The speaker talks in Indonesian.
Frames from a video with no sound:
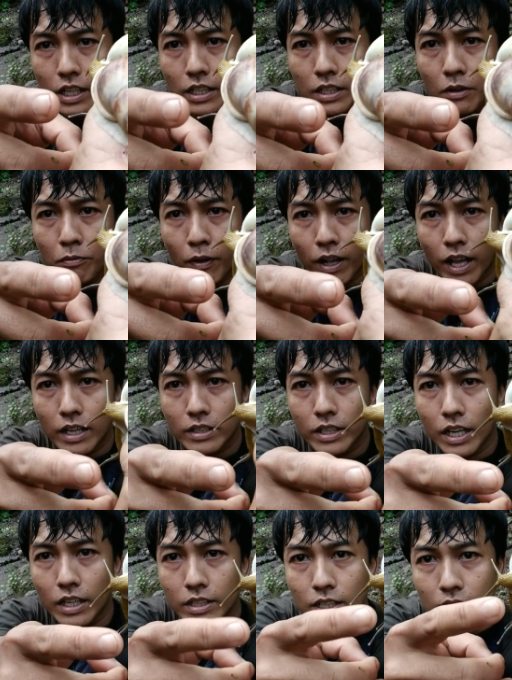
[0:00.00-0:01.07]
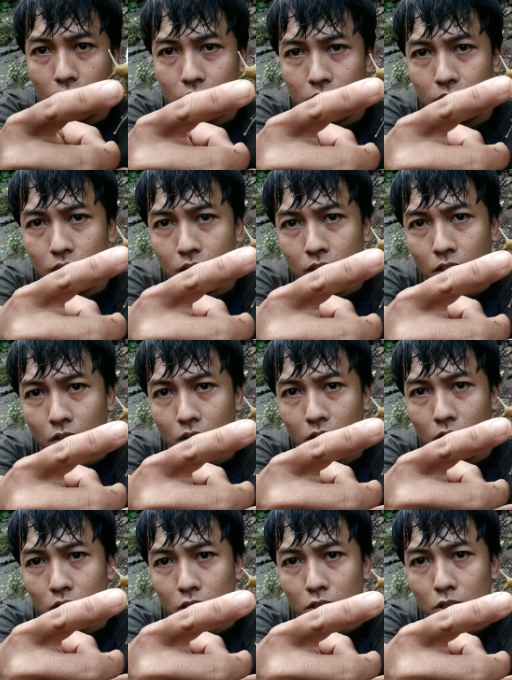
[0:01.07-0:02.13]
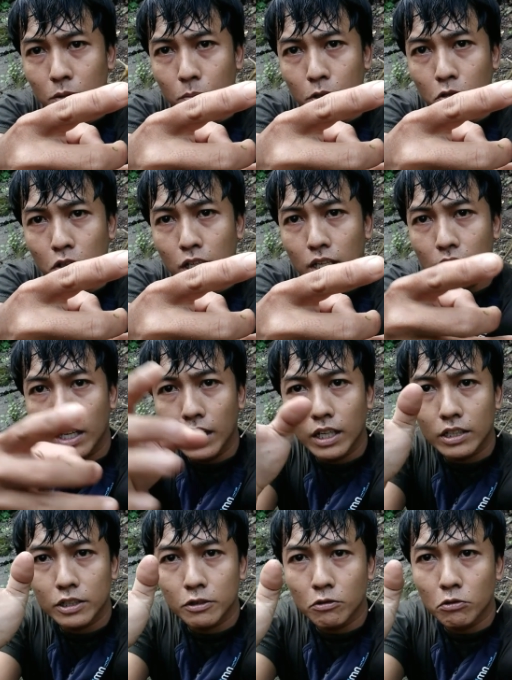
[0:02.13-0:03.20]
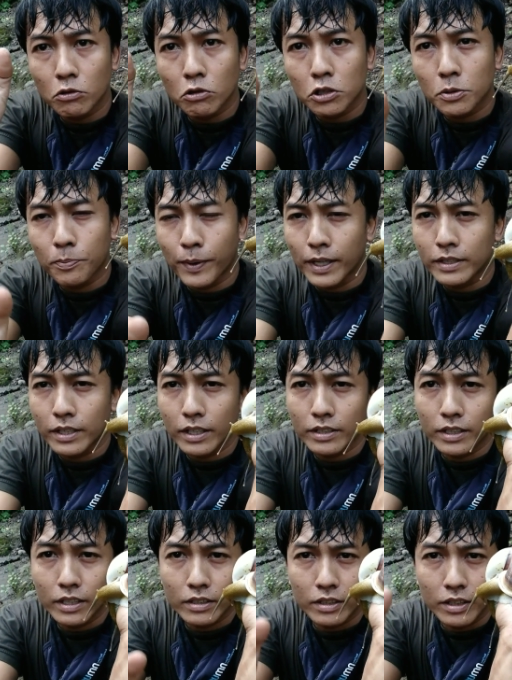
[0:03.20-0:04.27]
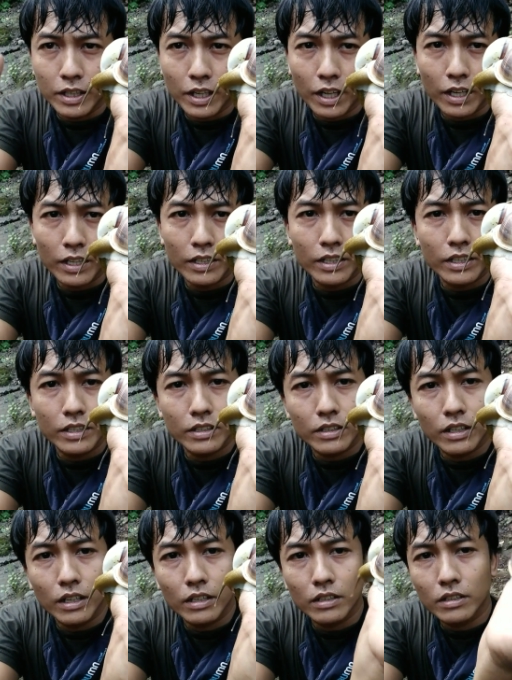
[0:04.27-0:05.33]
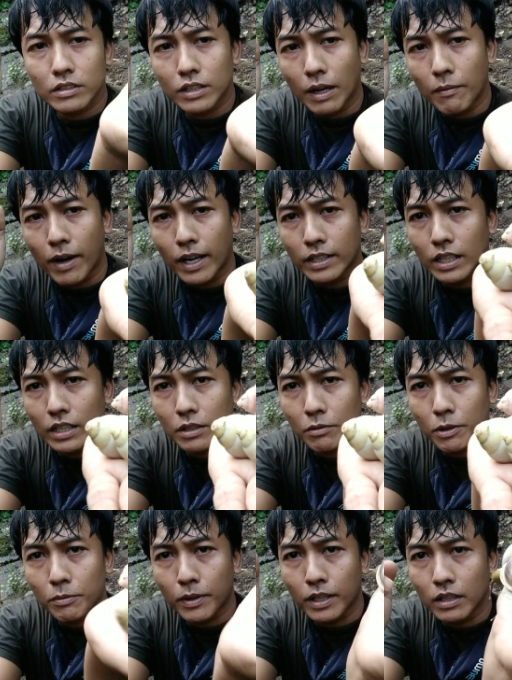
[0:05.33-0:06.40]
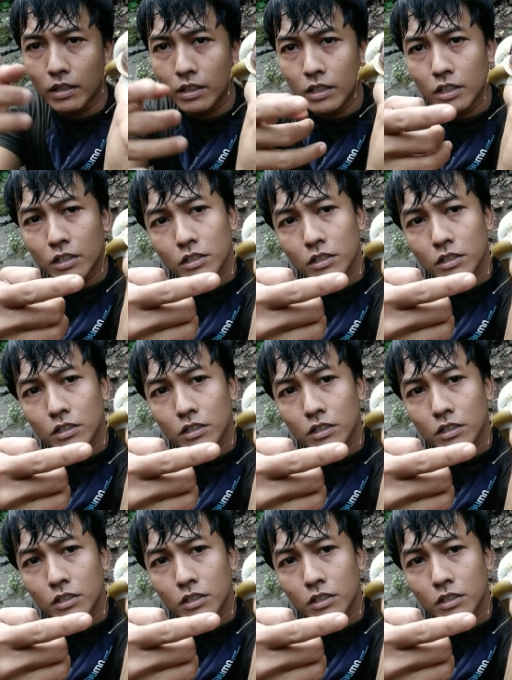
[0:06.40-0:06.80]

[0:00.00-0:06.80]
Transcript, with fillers: Ini hanya variasi aja. Sebetulnya uh, untuk spesiesnya sendiri ini sama aja teman-teman.